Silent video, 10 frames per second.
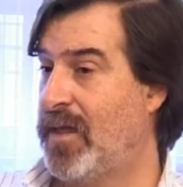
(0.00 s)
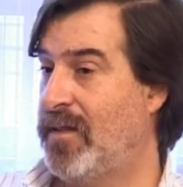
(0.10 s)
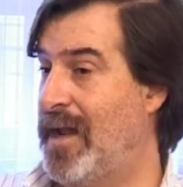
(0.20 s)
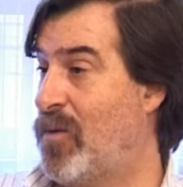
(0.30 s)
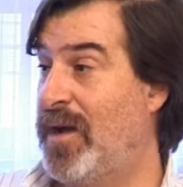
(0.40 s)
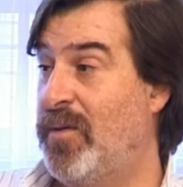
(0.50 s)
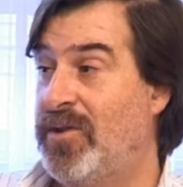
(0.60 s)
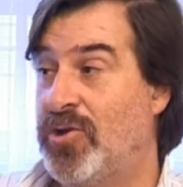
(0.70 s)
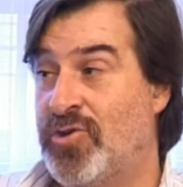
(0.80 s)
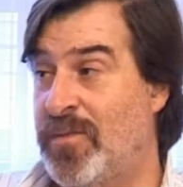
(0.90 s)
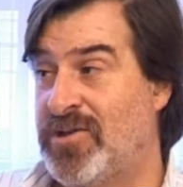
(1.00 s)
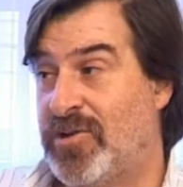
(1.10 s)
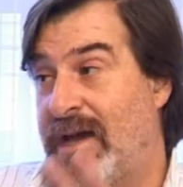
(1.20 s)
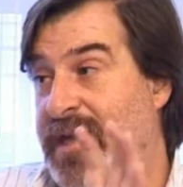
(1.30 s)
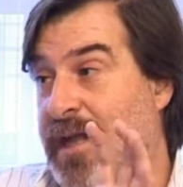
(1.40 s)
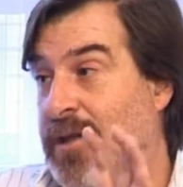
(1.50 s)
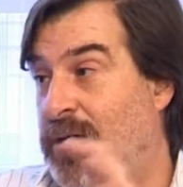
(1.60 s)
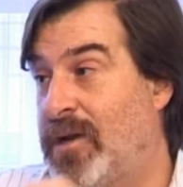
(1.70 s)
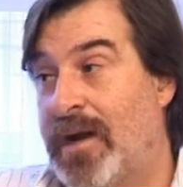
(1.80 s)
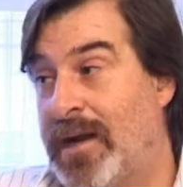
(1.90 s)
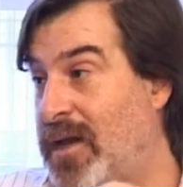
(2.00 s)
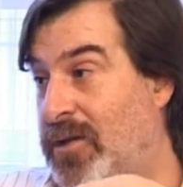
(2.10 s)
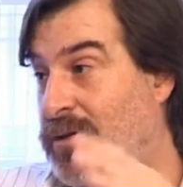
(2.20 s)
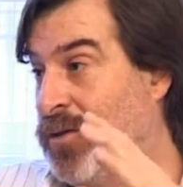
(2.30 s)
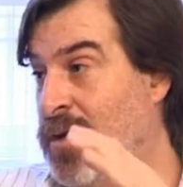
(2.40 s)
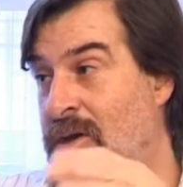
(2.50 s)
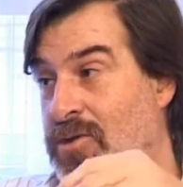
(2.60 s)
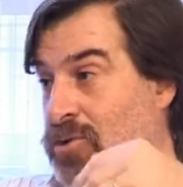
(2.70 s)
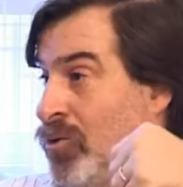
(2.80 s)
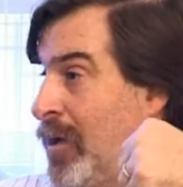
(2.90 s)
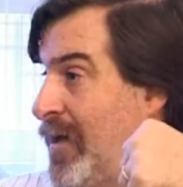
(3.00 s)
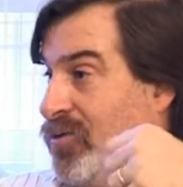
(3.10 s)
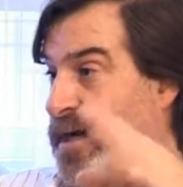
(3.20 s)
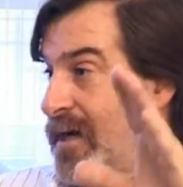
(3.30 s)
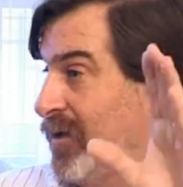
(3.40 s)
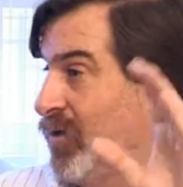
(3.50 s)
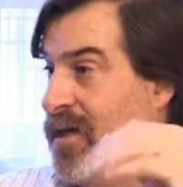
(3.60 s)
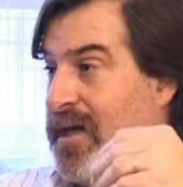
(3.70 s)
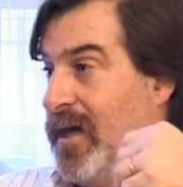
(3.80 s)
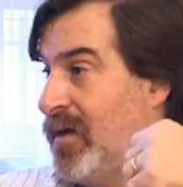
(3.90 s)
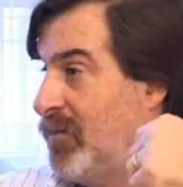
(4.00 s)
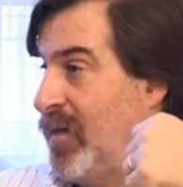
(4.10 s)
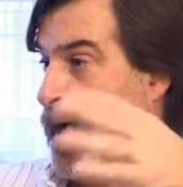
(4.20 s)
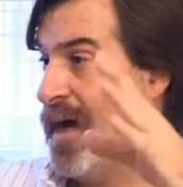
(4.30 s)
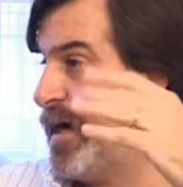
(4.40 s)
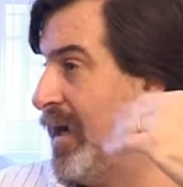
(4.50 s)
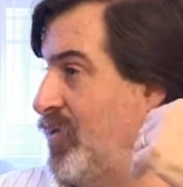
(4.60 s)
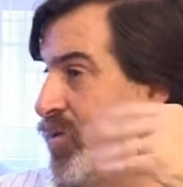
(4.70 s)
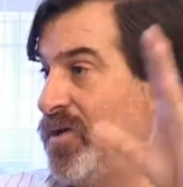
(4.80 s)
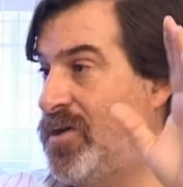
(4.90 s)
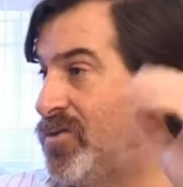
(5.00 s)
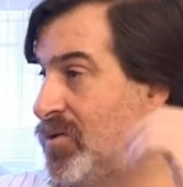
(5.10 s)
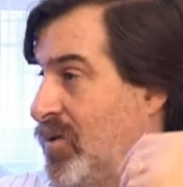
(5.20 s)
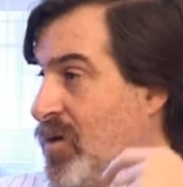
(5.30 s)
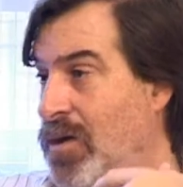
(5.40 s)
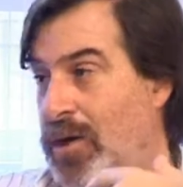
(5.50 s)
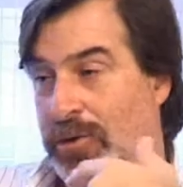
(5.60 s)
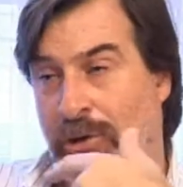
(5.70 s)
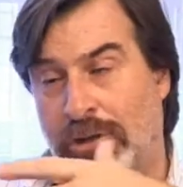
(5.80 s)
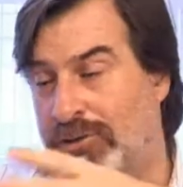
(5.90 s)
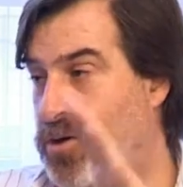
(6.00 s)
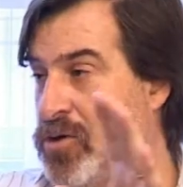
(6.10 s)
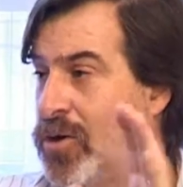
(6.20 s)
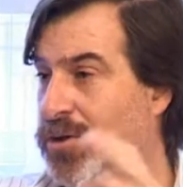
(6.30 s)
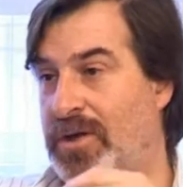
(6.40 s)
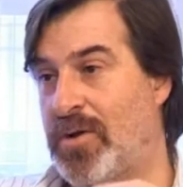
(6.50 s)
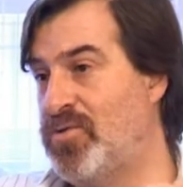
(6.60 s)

de las cuales 28.000 son la Hilton, el resto son todas las otras categorías, vaca, novillo y todos los otros cortes.